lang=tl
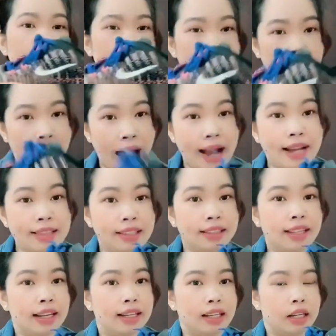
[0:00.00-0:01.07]
Ang ganda
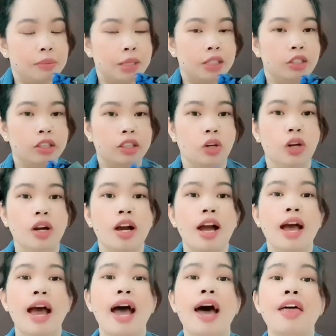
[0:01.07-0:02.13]
talaga gamitin to.
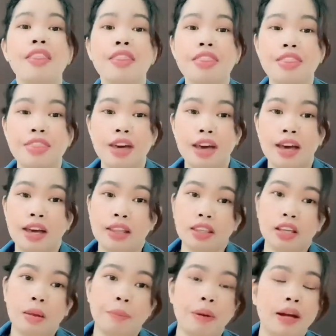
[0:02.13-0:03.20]
And then,
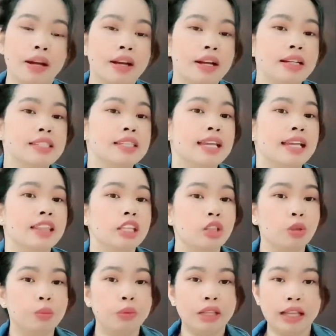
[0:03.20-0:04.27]
kapag kasi
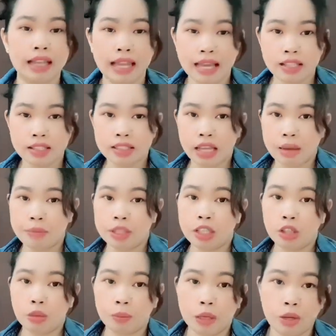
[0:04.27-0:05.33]
andito, last time, nandito
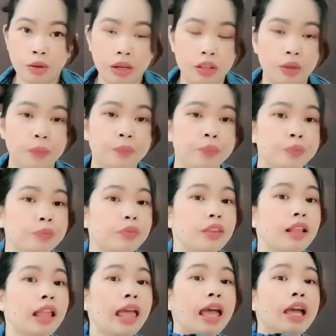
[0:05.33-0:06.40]
pa yung ano,
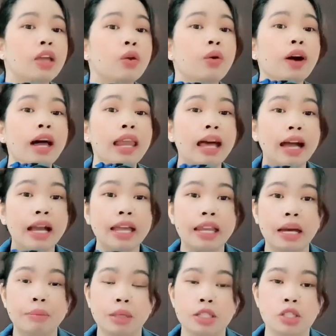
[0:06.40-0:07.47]
yung alaga
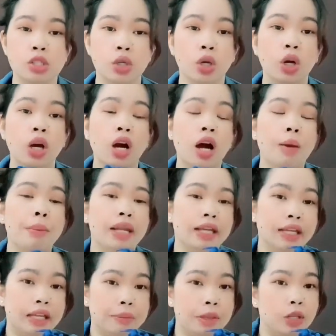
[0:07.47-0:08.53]
namin. So, palagi
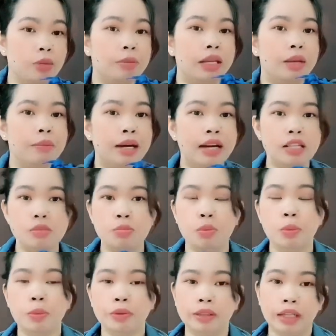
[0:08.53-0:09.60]
kaming lumalabas,
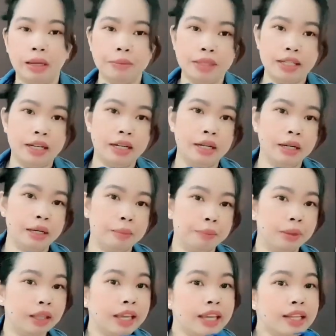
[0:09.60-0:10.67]
pumunta kami ng
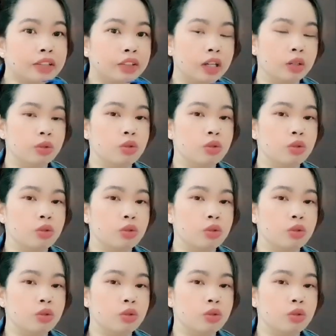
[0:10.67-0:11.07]
playground.